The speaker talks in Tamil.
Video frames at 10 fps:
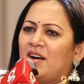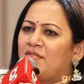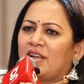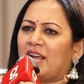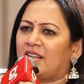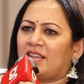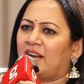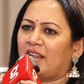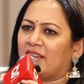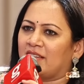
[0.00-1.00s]
நான் அவள கேட்டதே
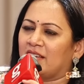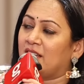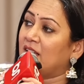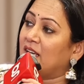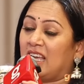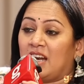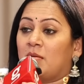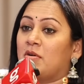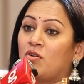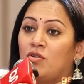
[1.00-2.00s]
கிடையாது ஏன்னா
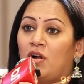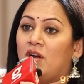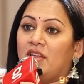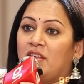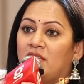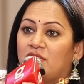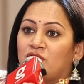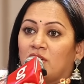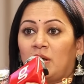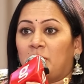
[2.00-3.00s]
நமக்கு ஒண்ணு ஆல்ரெடி
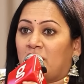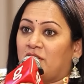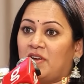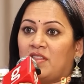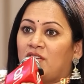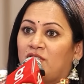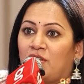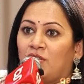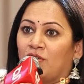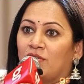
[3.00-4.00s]
இருந்துச்சு நமக்கு அந்த வேதனை
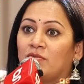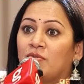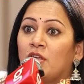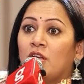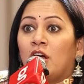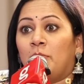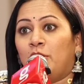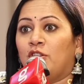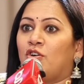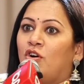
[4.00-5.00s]
தெரியும்
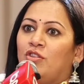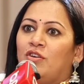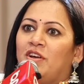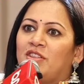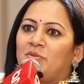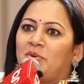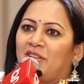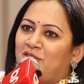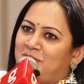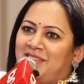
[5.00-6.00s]
அப்புறம் எது குழந்தைய வேதனை
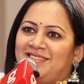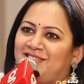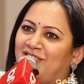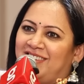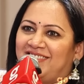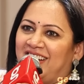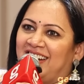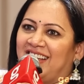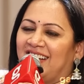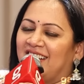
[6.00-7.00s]
படணும் அப்படின்னு சொல்லு
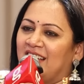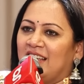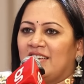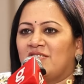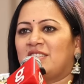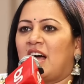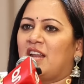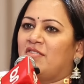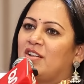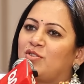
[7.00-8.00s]
வேணாம்
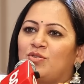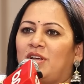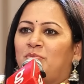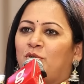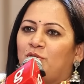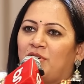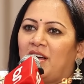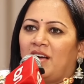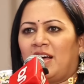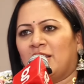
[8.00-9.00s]
சாரா வளர்த்து விட்டா
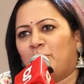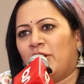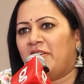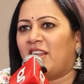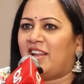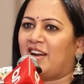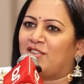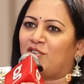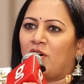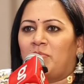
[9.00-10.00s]
போதும்டா அந்த புள்ளை வேணா நீ
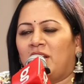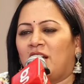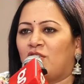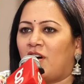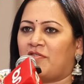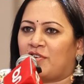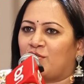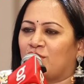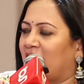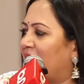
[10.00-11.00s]
எடுத்துக்கோ அப்படினா கூட
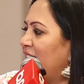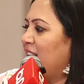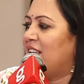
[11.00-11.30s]
ஆஃபர் கொடுத்தேன்